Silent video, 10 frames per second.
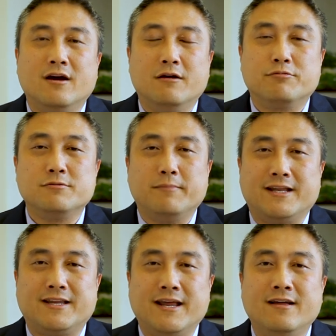而不是每
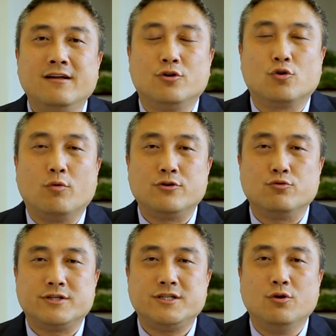天都关
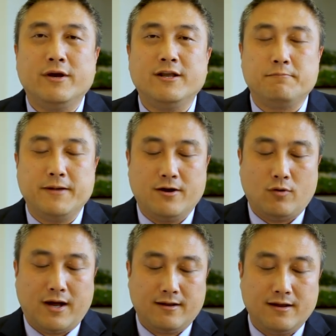注细微的变
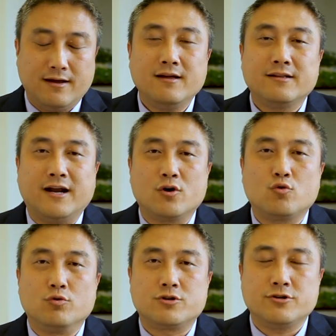化。当然，
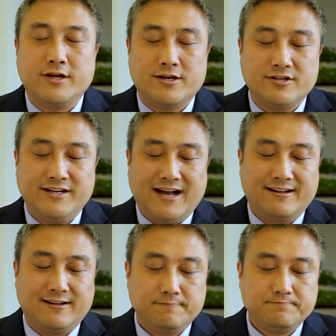股市也是一样
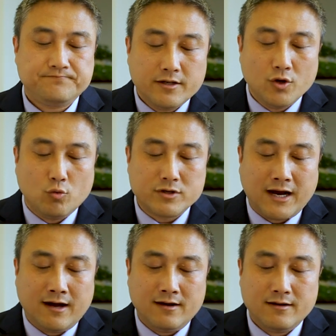的。第五
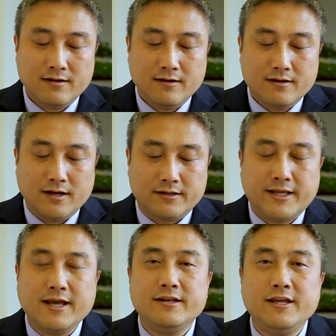章呃，
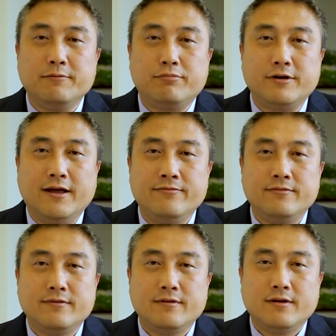天地不
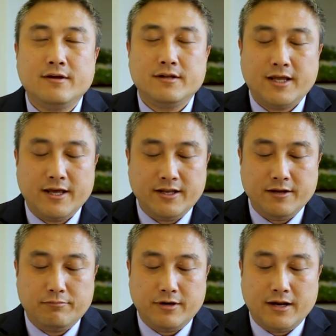仁，天
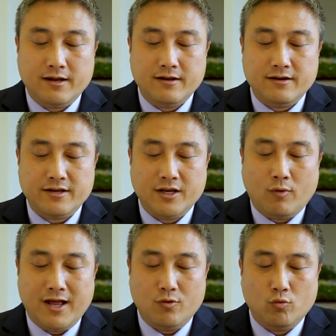地不仁，以
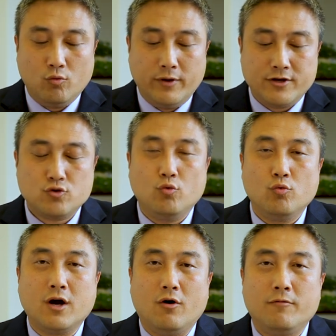万物为
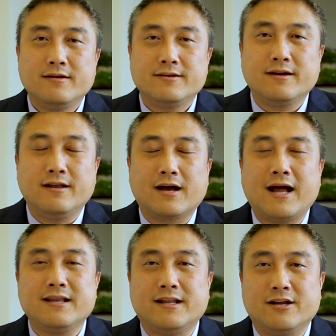刍狗。这个呢，
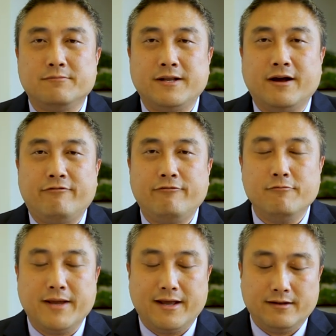看起来是比较
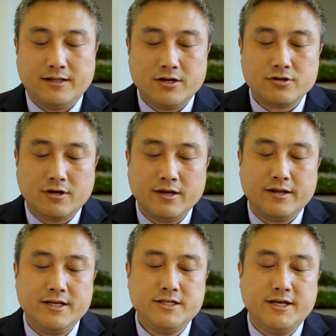负面的，但是可以
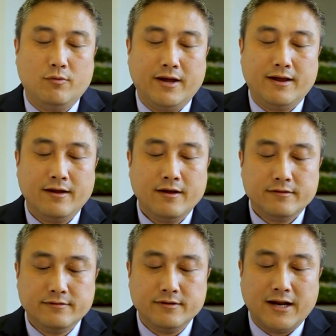理解为
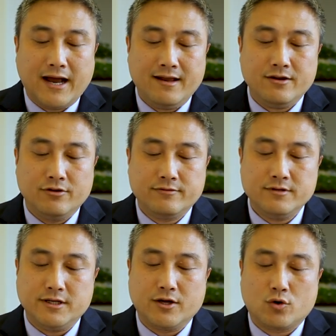自然有
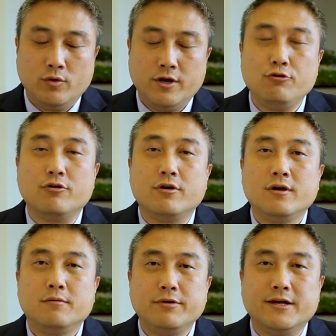自己的规律。
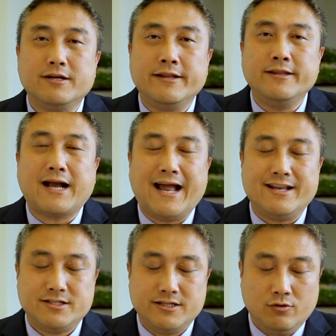不以人的
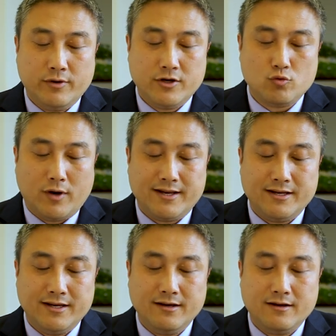感情为转
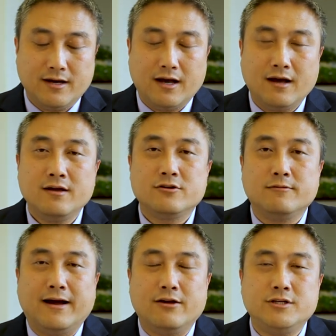移啊，
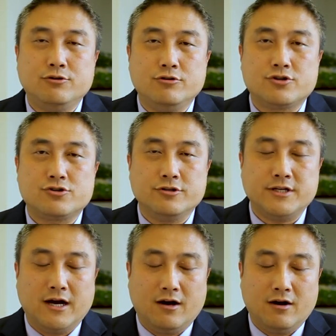是吧？有几句诗
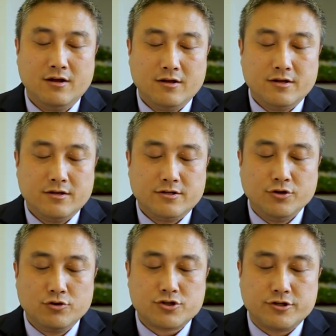叫“
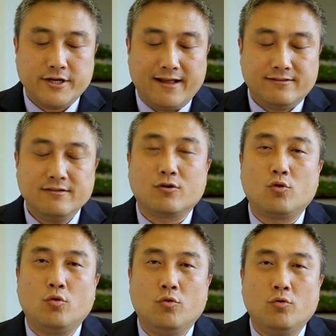修使眼自
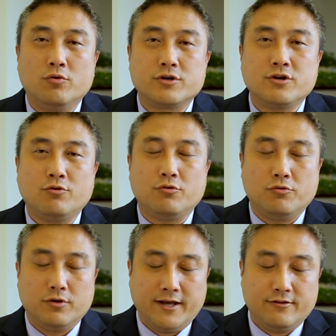哭，收
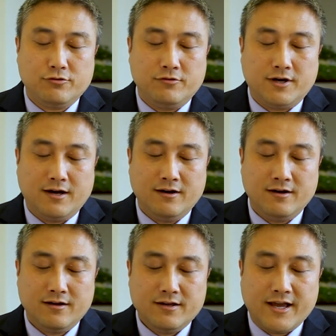汝泪纵
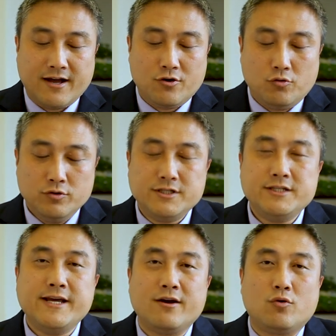横。眼哭即
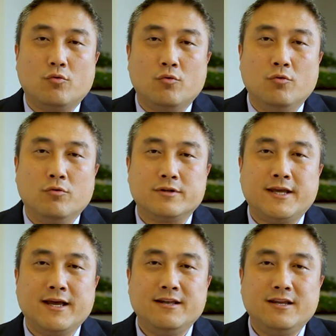见骨，
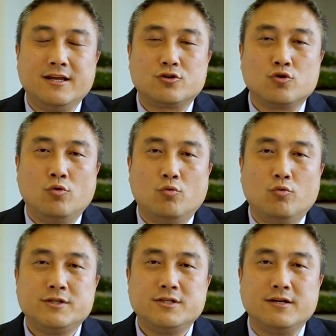天地终
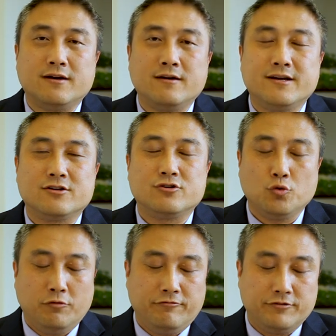无情。”这个是
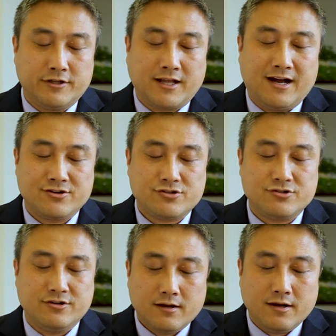杜甫的唐
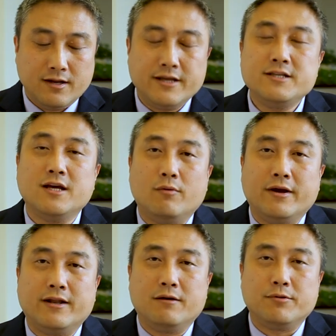诗，可以理解
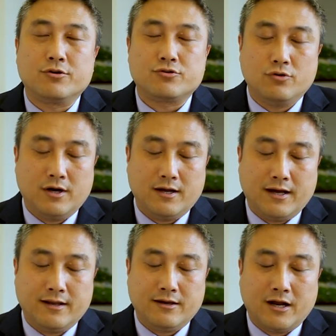为呢，比如说，
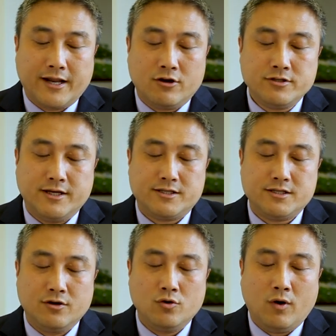呃，你要了解
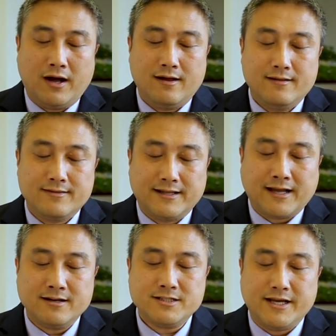情况，在
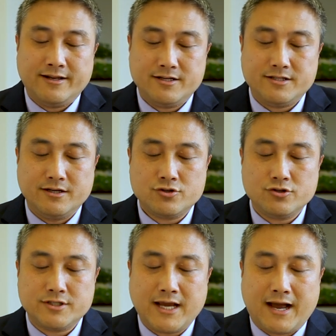当前的形
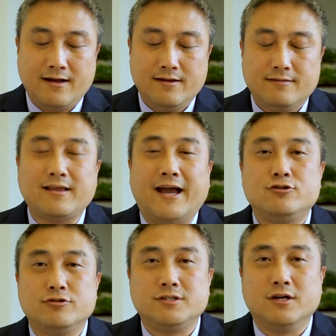势下采
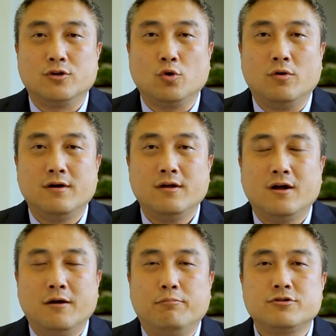取行动，
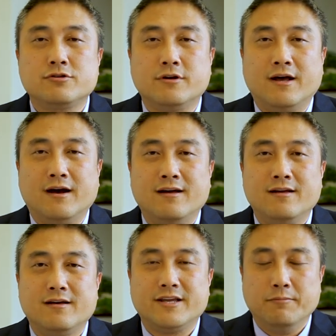而不是
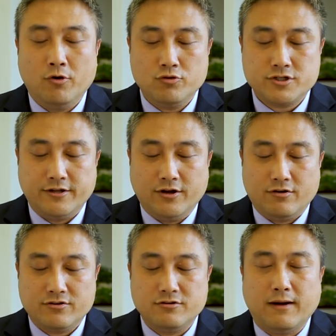
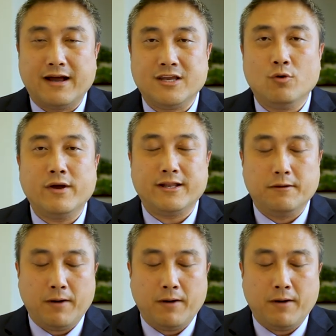呢，emotional，是吧？一味的